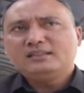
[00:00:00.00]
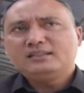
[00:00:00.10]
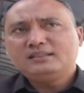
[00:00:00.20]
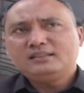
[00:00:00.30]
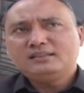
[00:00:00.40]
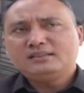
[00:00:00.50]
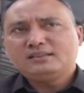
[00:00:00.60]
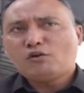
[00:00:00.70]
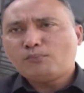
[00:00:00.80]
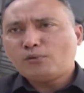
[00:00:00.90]

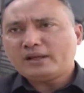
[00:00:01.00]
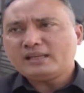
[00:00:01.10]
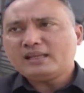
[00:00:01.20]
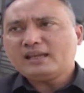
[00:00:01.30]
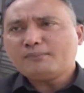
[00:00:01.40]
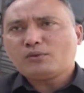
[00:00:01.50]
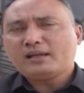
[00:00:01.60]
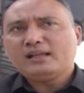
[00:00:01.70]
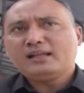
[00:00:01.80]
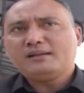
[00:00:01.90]
eh, kobo ini ya
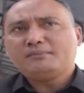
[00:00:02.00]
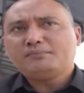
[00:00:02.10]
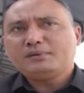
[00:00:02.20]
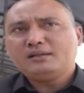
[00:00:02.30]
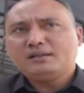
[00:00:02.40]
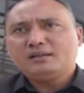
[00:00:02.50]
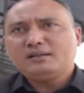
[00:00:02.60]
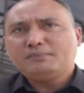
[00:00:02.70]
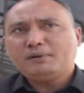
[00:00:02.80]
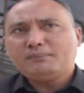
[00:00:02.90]
perwakilan eh,
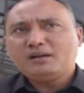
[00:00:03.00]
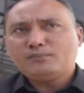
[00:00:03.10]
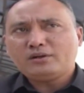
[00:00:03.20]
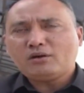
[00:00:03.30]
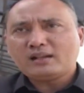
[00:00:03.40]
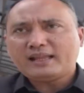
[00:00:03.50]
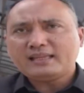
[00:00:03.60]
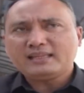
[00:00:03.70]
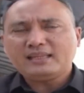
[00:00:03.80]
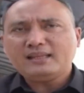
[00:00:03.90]
apa pengemudi
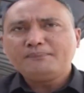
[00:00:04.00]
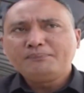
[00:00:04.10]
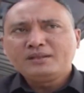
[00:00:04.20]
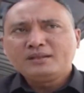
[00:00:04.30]
online ini